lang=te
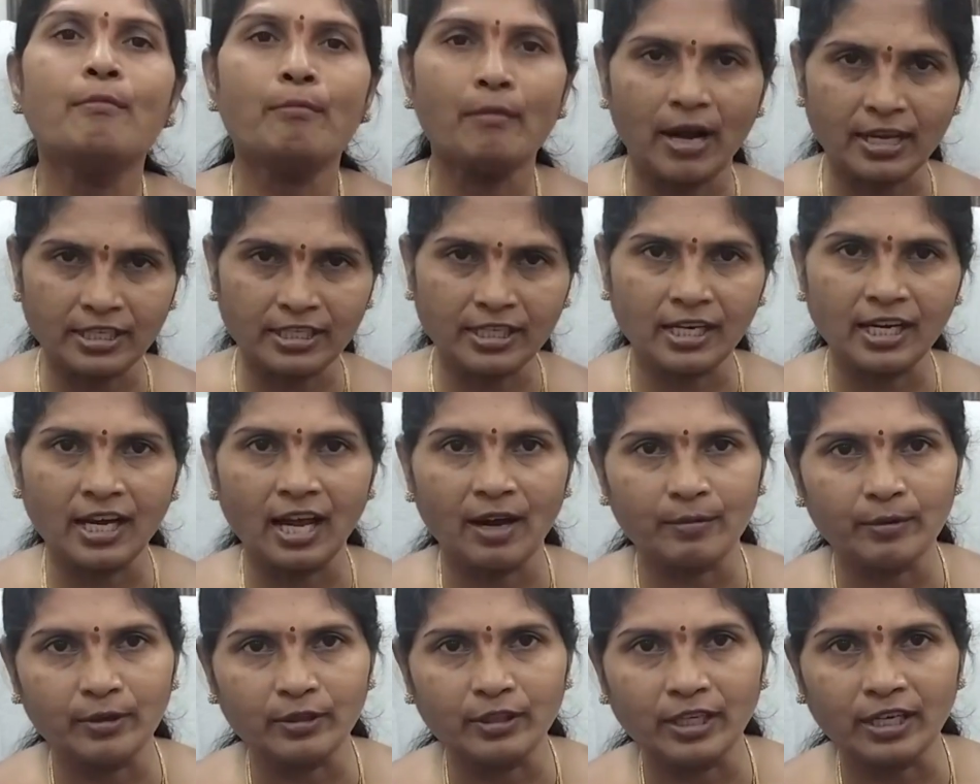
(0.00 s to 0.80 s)
మా జిల్లా
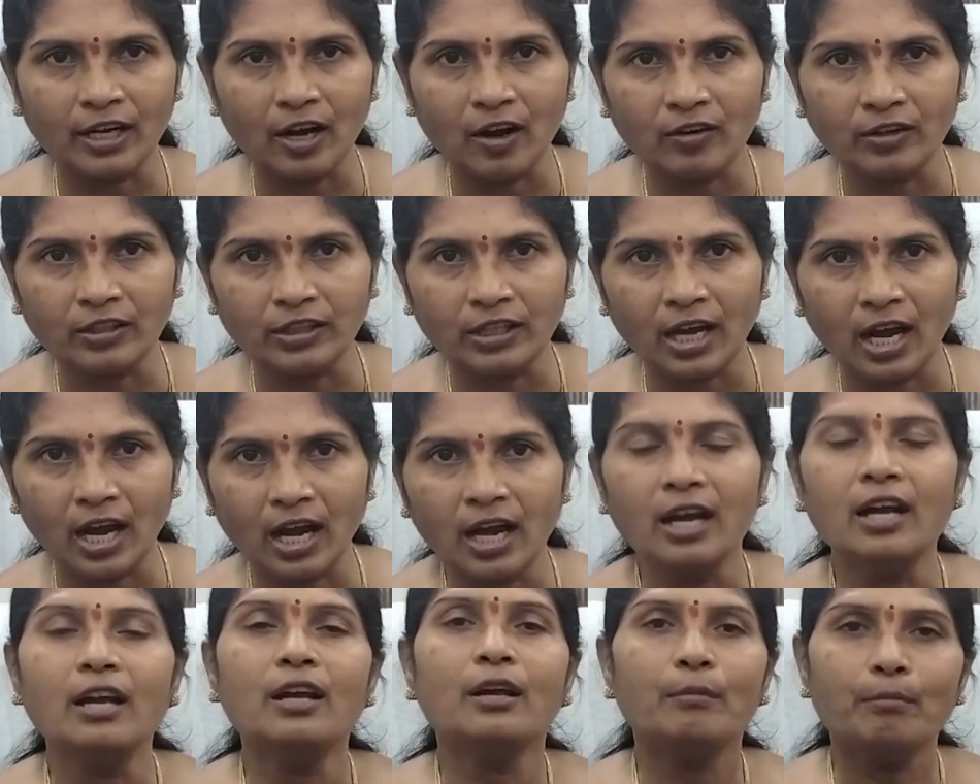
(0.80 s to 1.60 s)
అభివృద్ధి కావద్దా
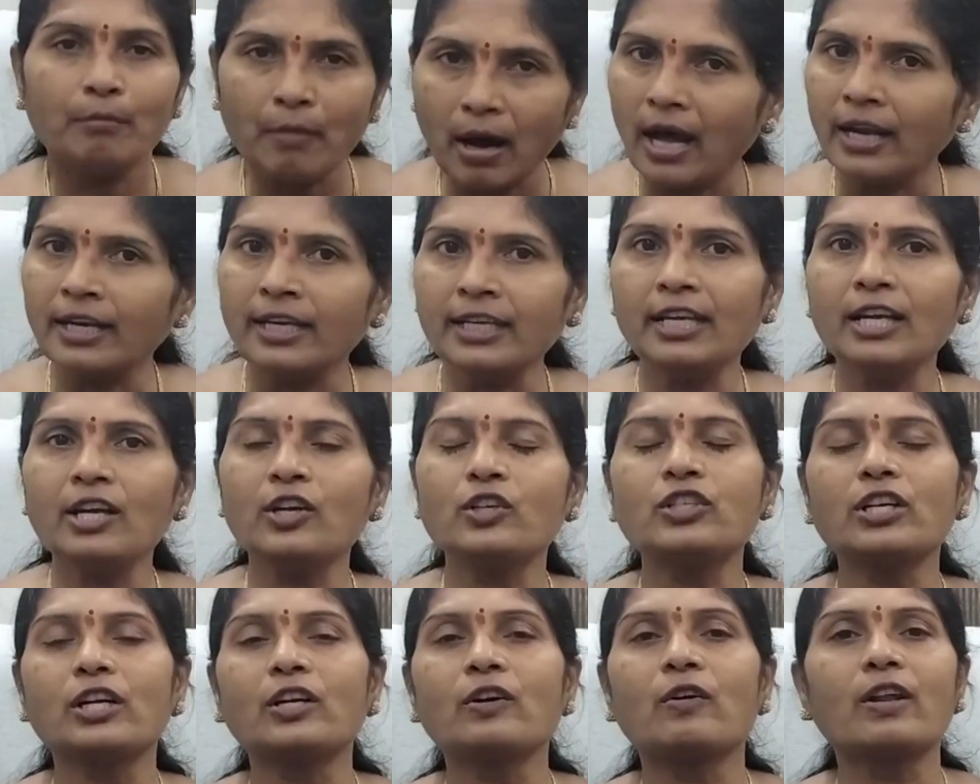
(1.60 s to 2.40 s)
మా
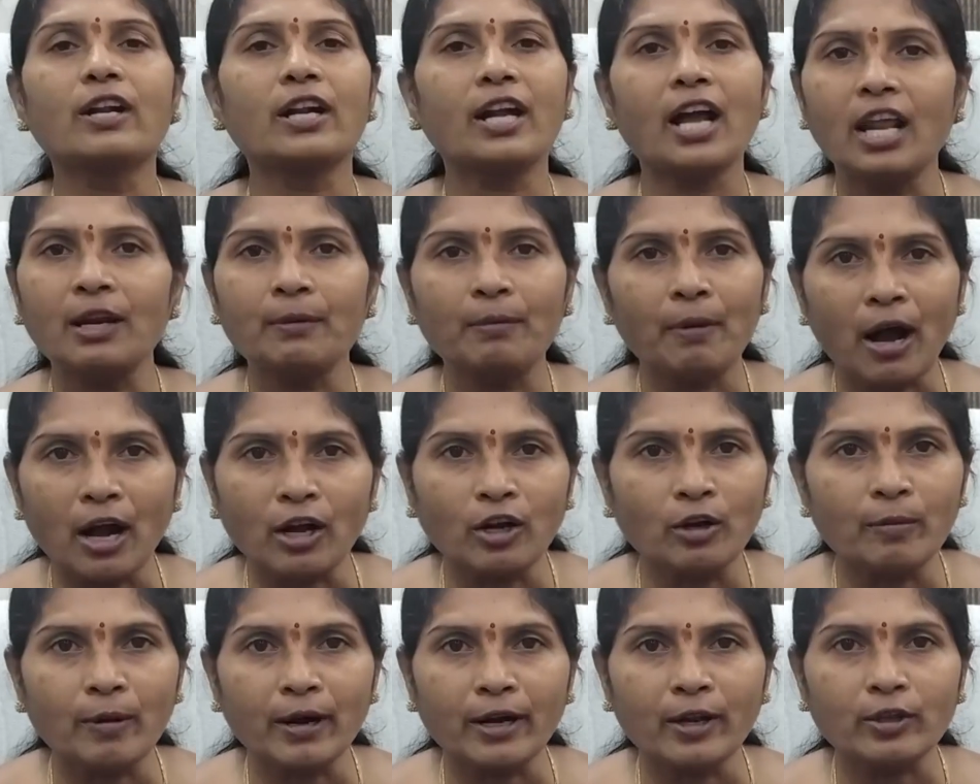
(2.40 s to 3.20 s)
నియోజకవర్గాలు
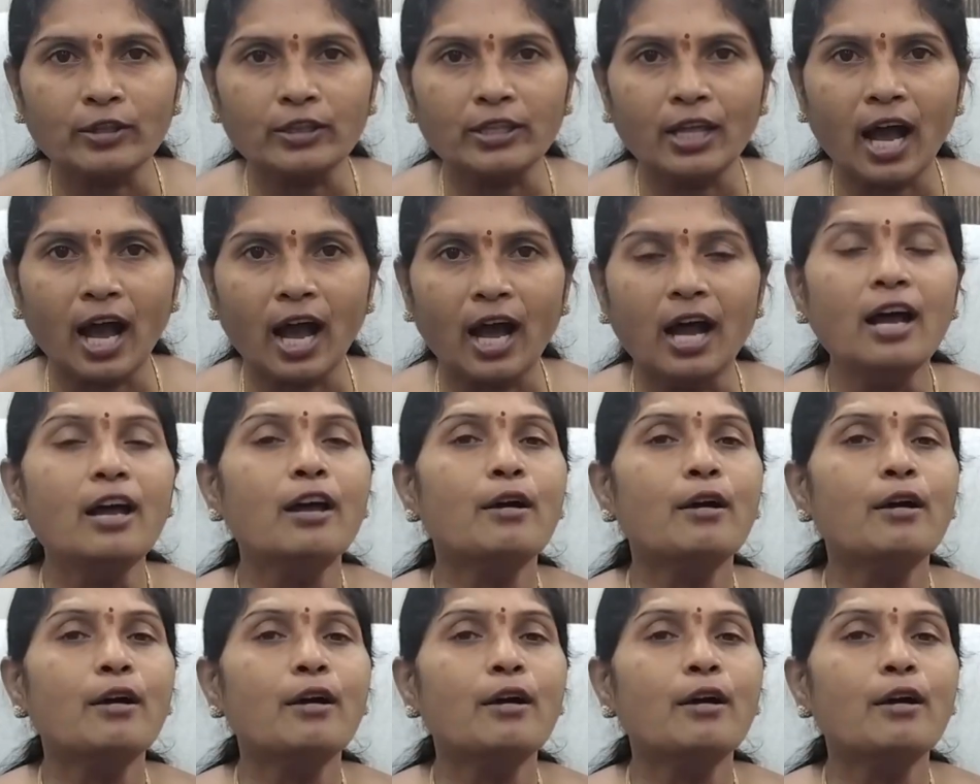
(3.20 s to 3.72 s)
బాగుపడొద్దా